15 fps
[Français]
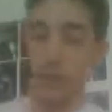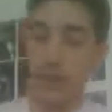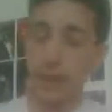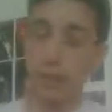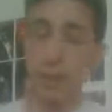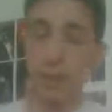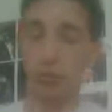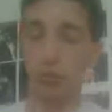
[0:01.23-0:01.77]

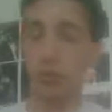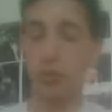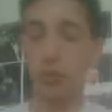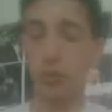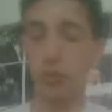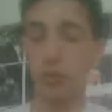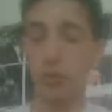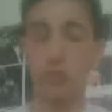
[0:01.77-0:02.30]
Et bien bonjour à tous
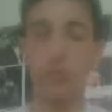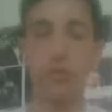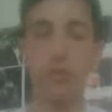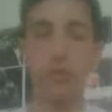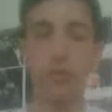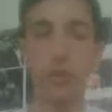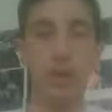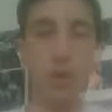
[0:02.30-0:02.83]
et à tous, c'est
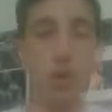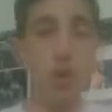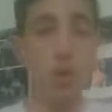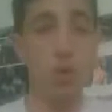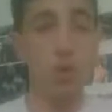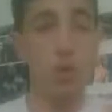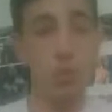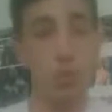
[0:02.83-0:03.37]
Rivna.
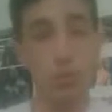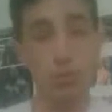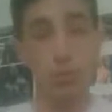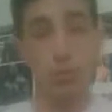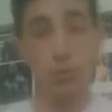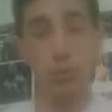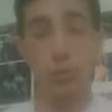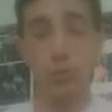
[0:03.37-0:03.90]
On se retrouve
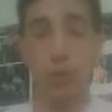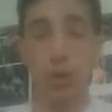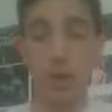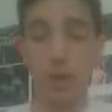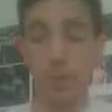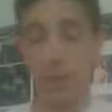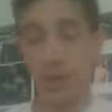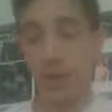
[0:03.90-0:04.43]
aujourd'hui pour la
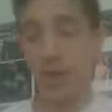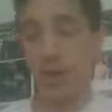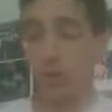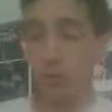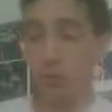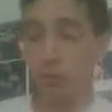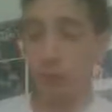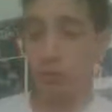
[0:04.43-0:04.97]

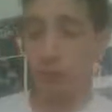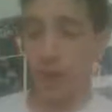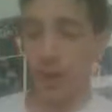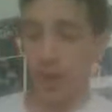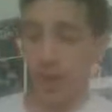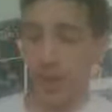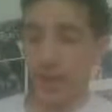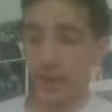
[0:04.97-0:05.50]
preview
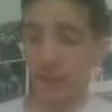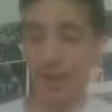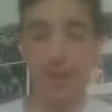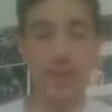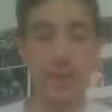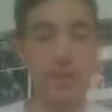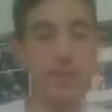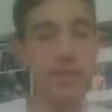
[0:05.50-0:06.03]

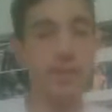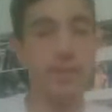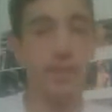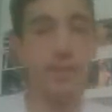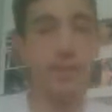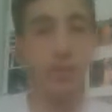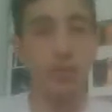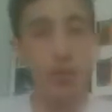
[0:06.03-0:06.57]
d'NXT
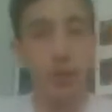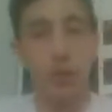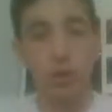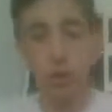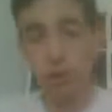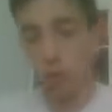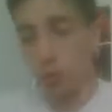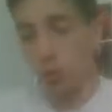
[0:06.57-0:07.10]
Takeover
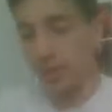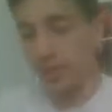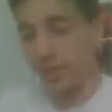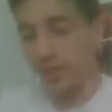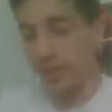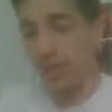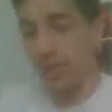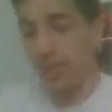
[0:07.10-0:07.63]

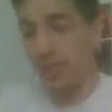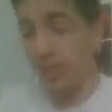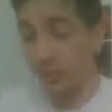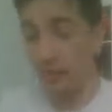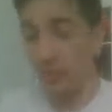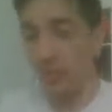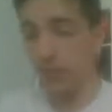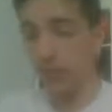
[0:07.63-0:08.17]

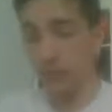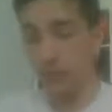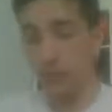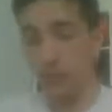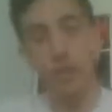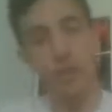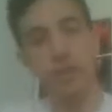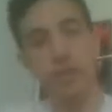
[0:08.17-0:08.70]
25, le
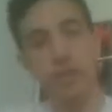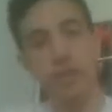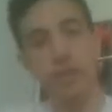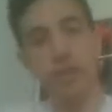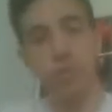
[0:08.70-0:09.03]
25e